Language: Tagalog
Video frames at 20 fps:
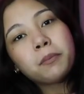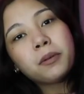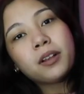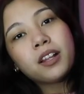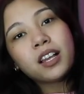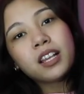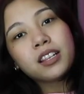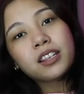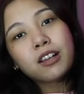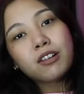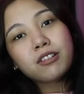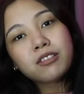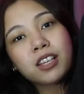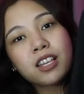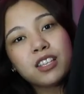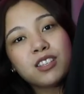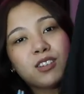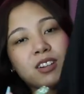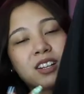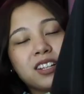na pinakita ko sa
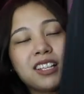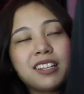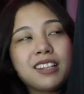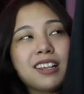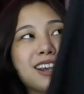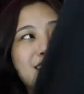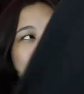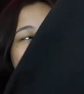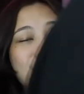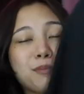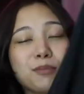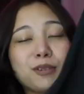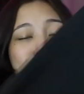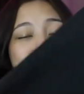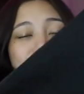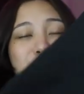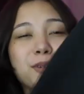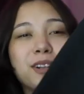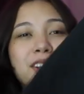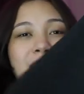inyo kanina, super,
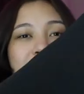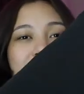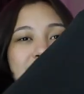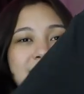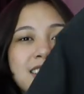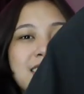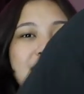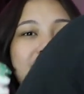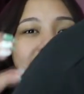super nice